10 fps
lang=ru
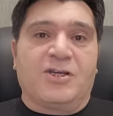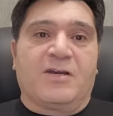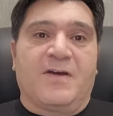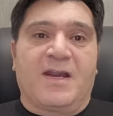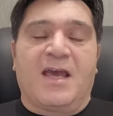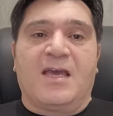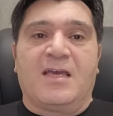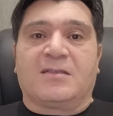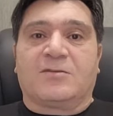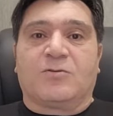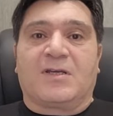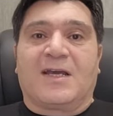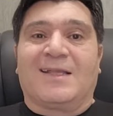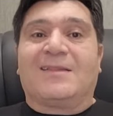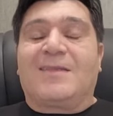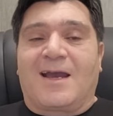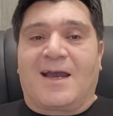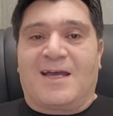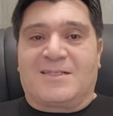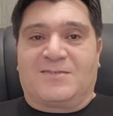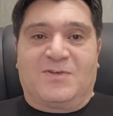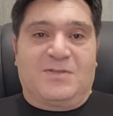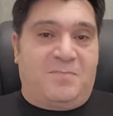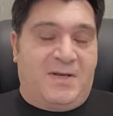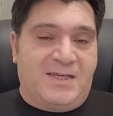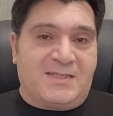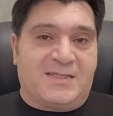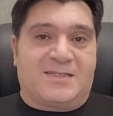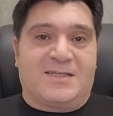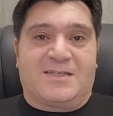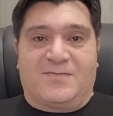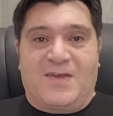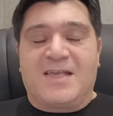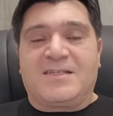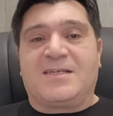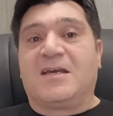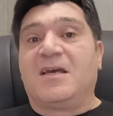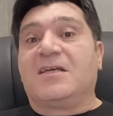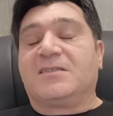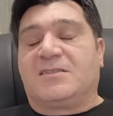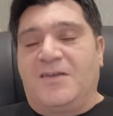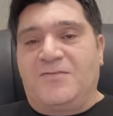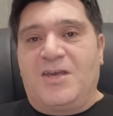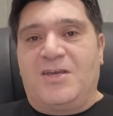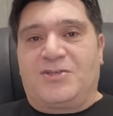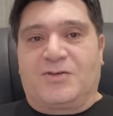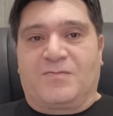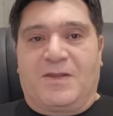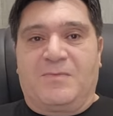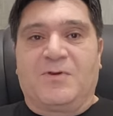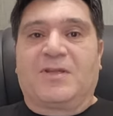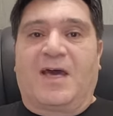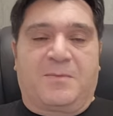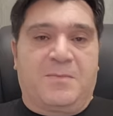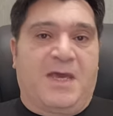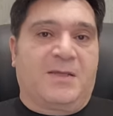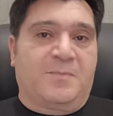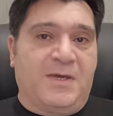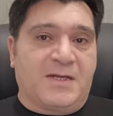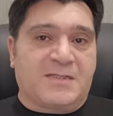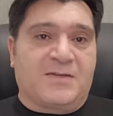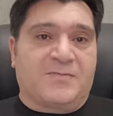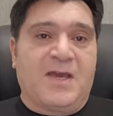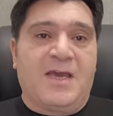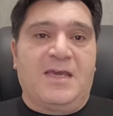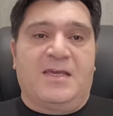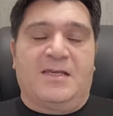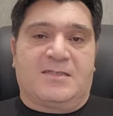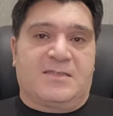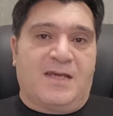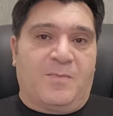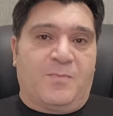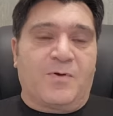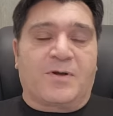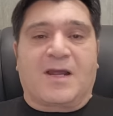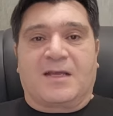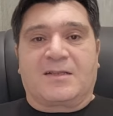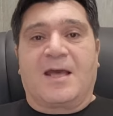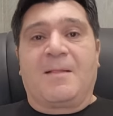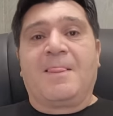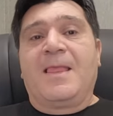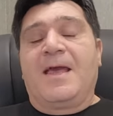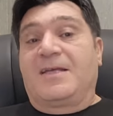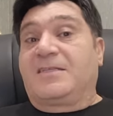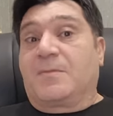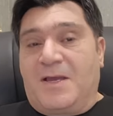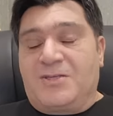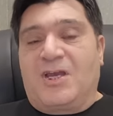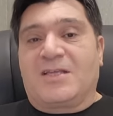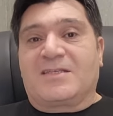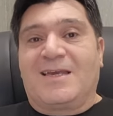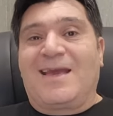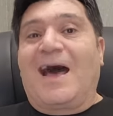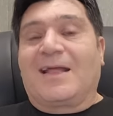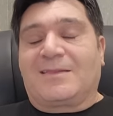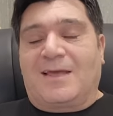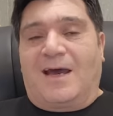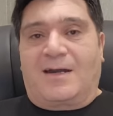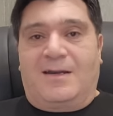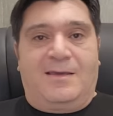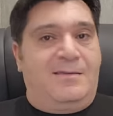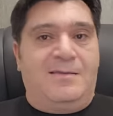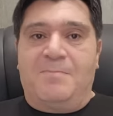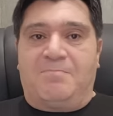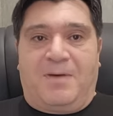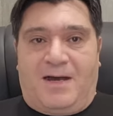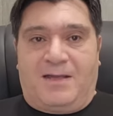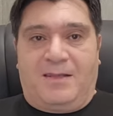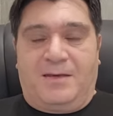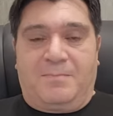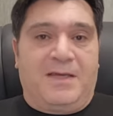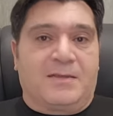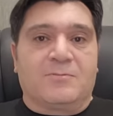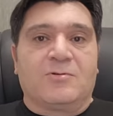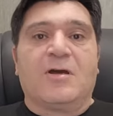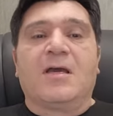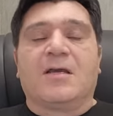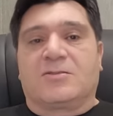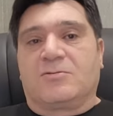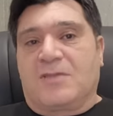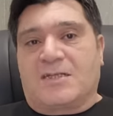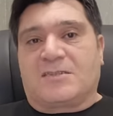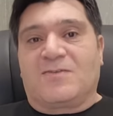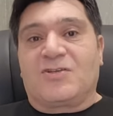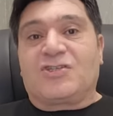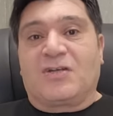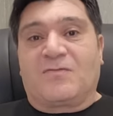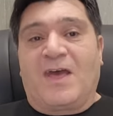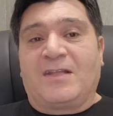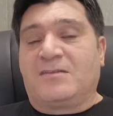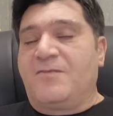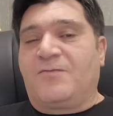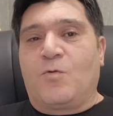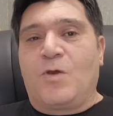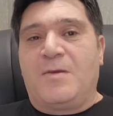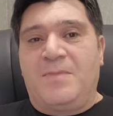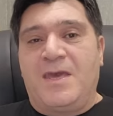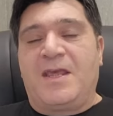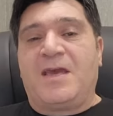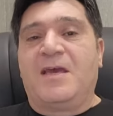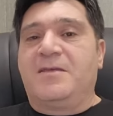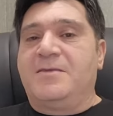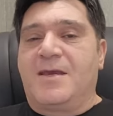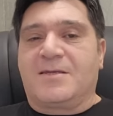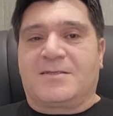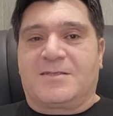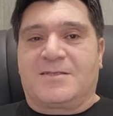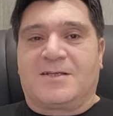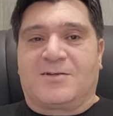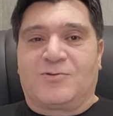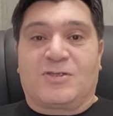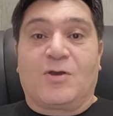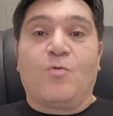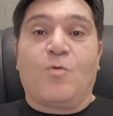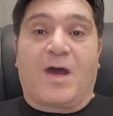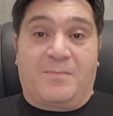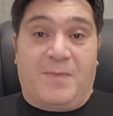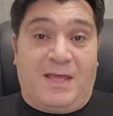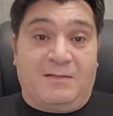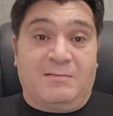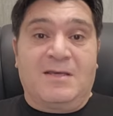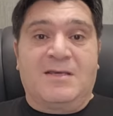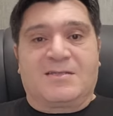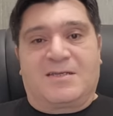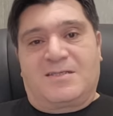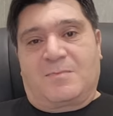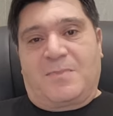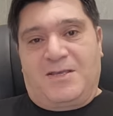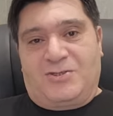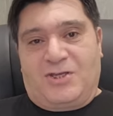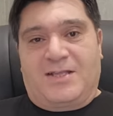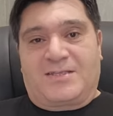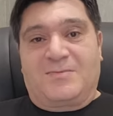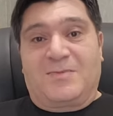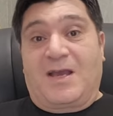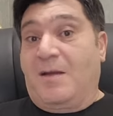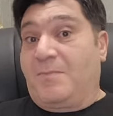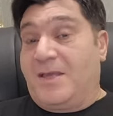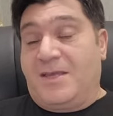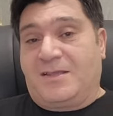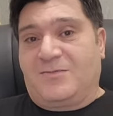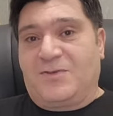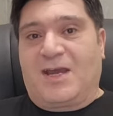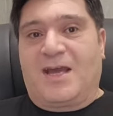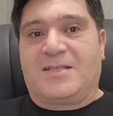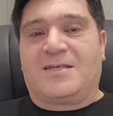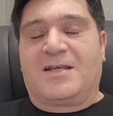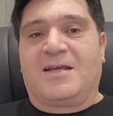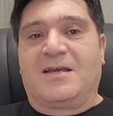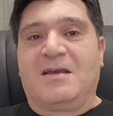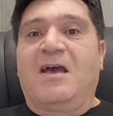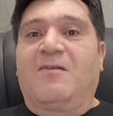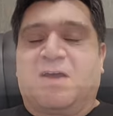говоря, это только доказывает близость и связи с древнейших времен армян и персов и с тех пор, когда азербайджанской атарой не пахло. Поэтому государство Ширван ни в коей мере не ассоциируется у армян с азербайджанцами, как бы они этого не хотели. В